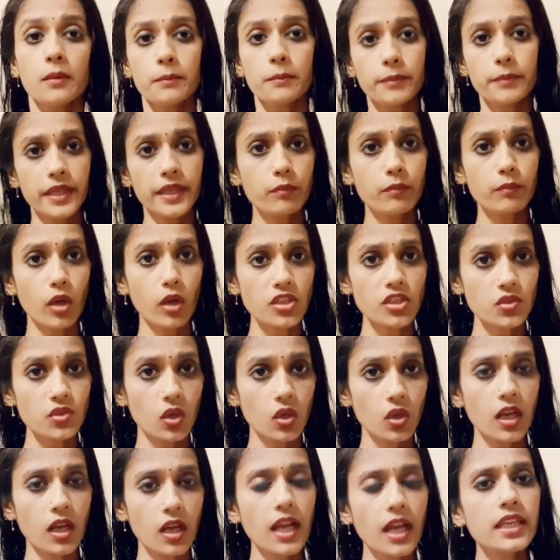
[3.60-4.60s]
बिग बॉस
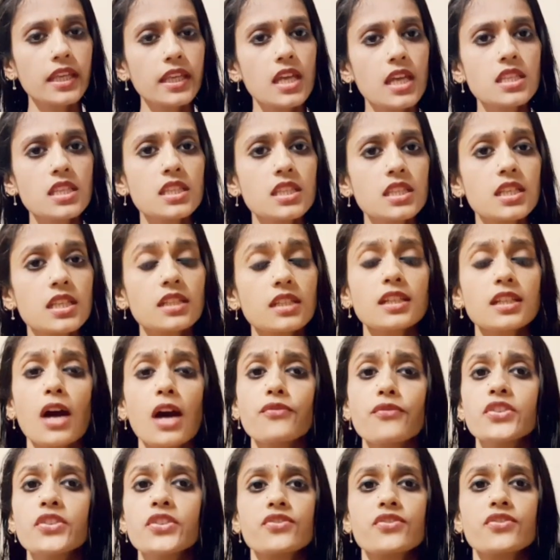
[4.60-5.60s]
16 का ये सीज़न
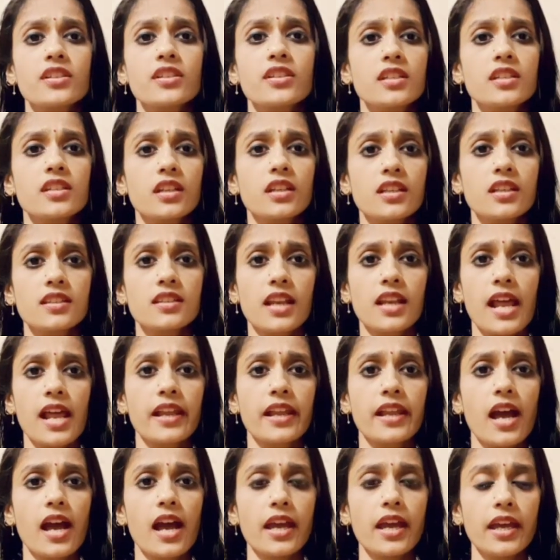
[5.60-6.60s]
काफ़ी इंटरेस्टिंग नज़र आ
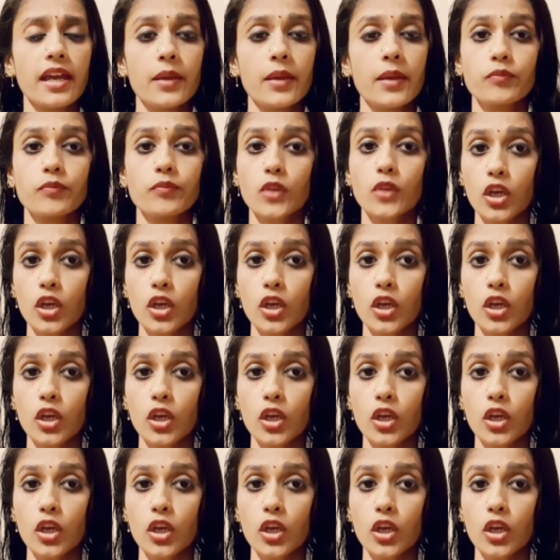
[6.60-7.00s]
रहा है